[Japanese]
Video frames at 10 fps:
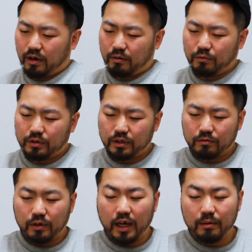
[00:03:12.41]
は面
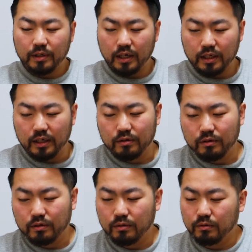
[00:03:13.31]
白このはやぶさなんで
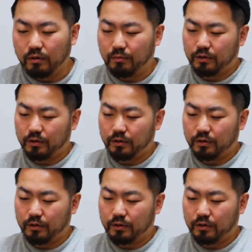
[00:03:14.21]
くすごい